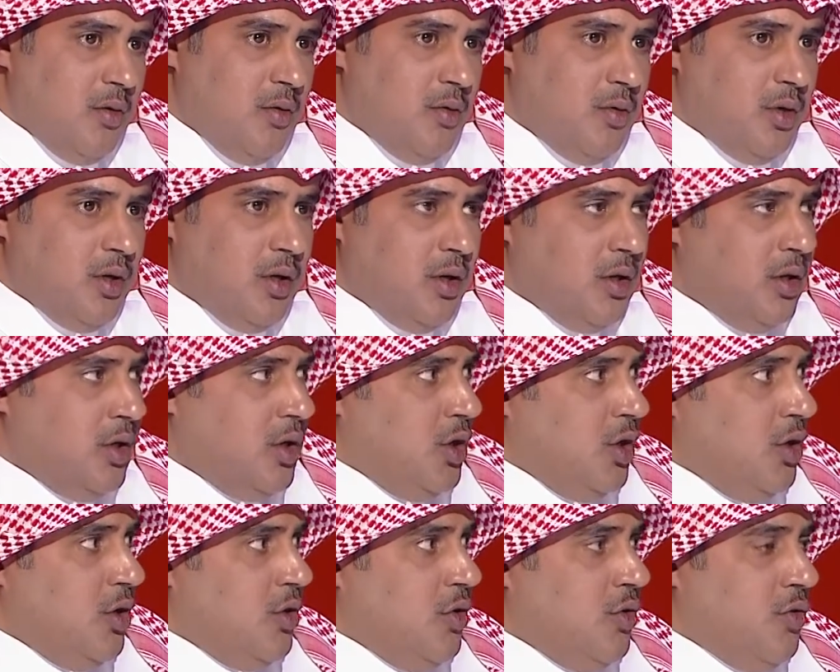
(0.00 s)

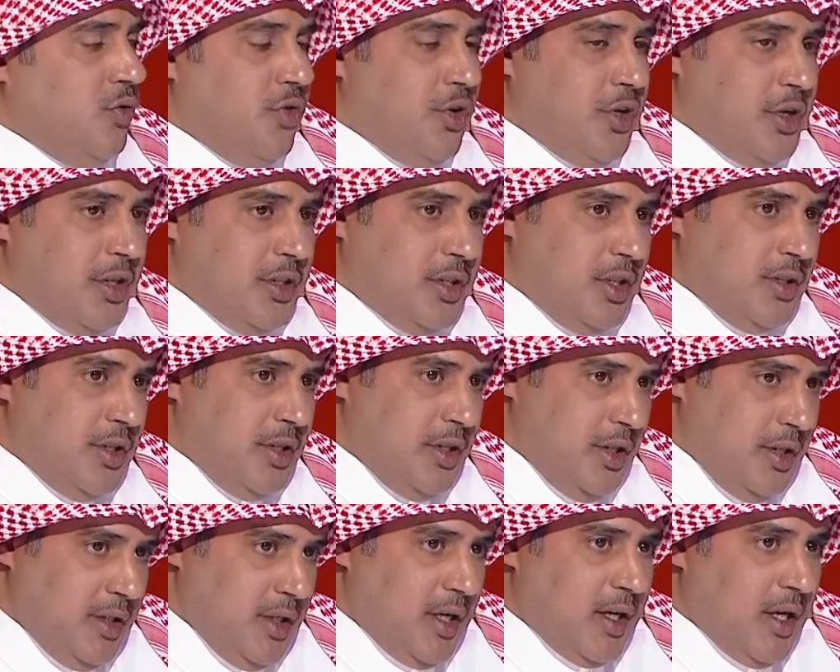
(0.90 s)
وفرقه
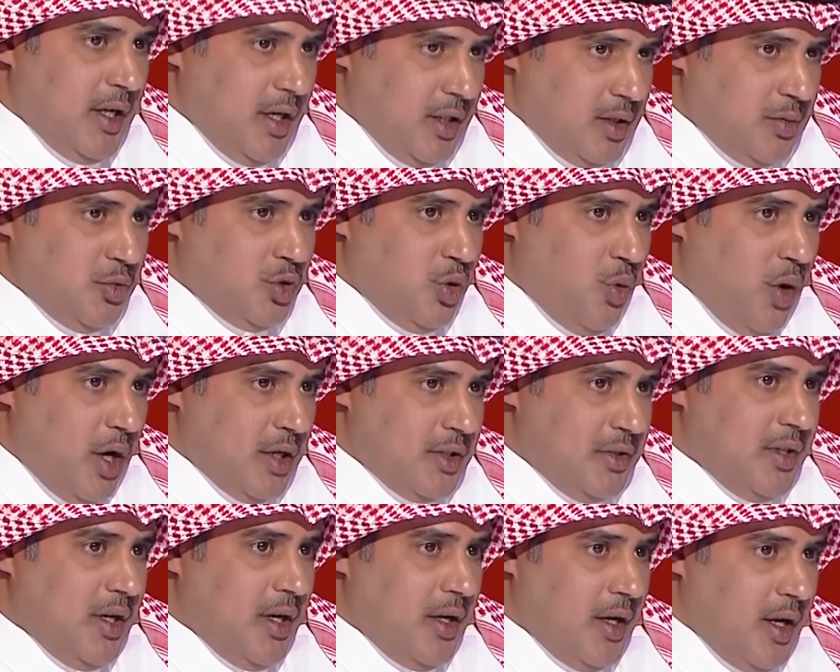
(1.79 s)
الدرعيه كانت
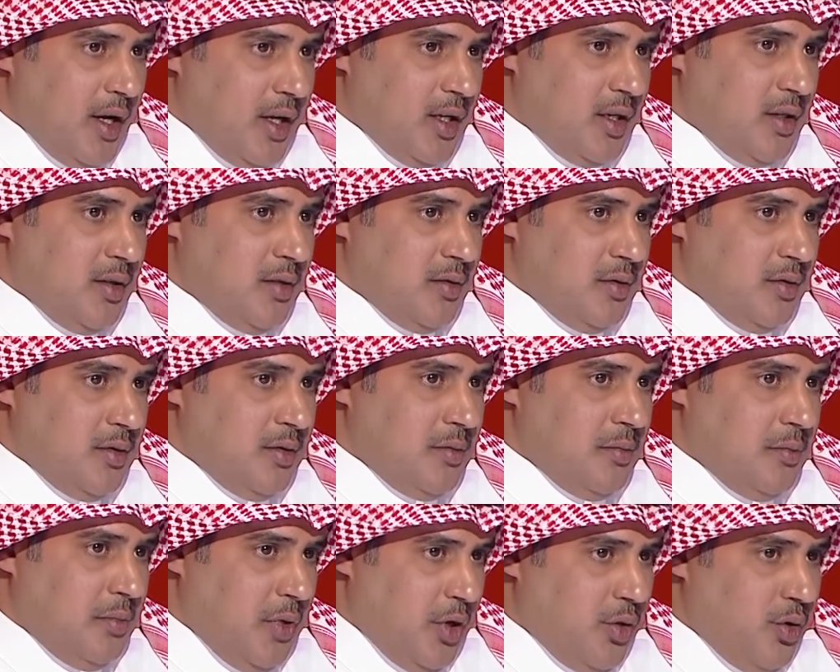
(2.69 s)
متواجده هناك
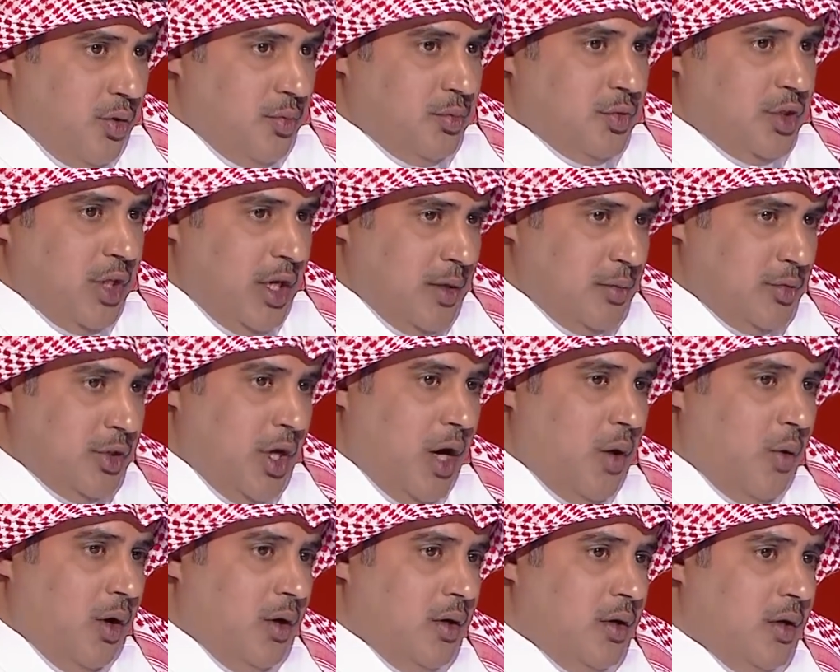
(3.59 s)
برضه هم جايهم
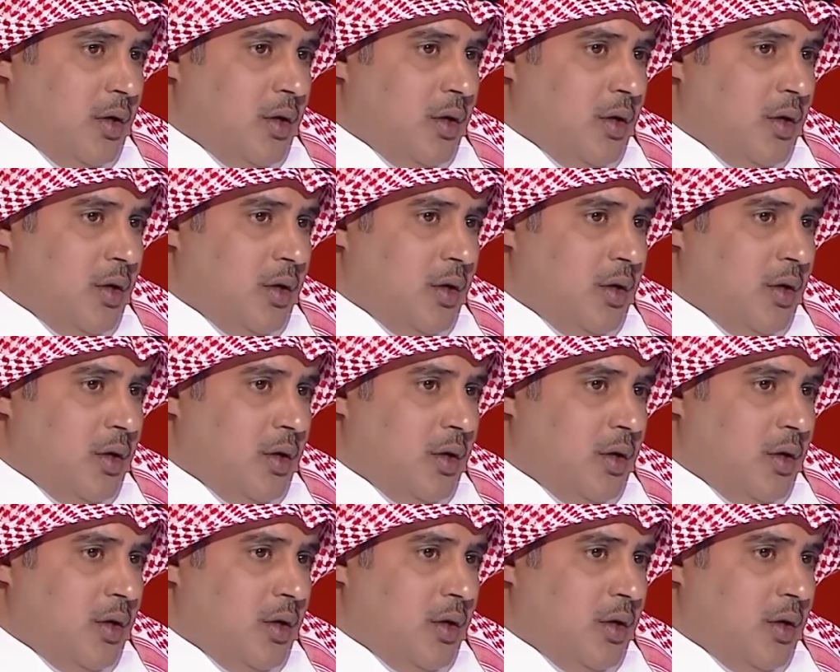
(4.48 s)
دعوه